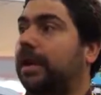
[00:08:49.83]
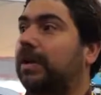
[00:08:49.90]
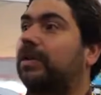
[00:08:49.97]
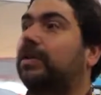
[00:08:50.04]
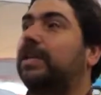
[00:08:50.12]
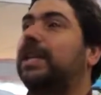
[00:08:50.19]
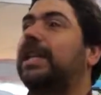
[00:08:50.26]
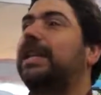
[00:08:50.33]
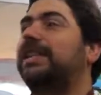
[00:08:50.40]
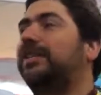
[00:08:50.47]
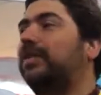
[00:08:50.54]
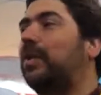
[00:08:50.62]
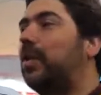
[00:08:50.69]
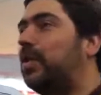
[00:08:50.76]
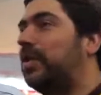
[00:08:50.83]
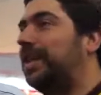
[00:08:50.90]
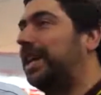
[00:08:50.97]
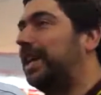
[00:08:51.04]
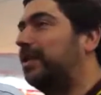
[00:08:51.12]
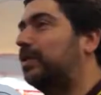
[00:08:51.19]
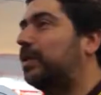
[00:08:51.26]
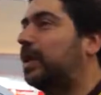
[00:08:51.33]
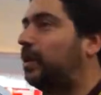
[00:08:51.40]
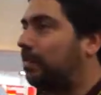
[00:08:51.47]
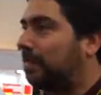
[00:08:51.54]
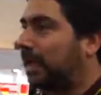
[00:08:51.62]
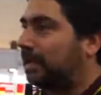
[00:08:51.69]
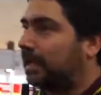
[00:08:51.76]
pero no de la historia, no de
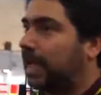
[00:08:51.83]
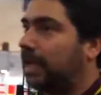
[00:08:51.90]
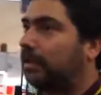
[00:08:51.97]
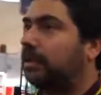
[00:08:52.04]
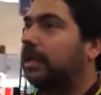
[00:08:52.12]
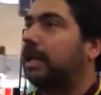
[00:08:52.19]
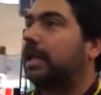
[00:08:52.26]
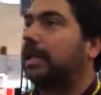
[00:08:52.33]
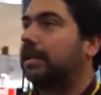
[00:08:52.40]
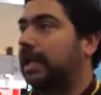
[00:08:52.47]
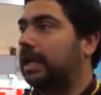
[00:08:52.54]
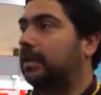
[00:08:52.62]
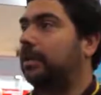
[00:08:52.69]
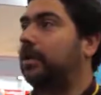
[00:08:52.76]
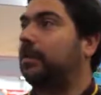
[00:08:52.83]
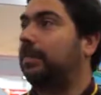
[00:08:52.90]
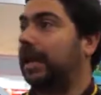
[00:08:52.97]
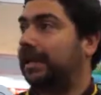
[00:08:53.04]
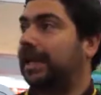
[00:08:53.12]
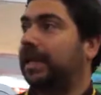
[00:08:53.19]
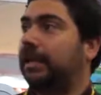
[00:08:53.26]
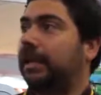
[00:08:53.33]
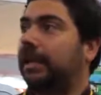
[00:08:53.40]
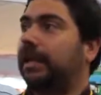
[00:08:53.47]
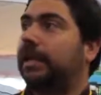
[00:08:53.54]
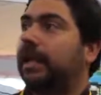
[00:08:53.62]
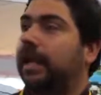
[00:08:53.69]
lo pasado, sino de lo presente.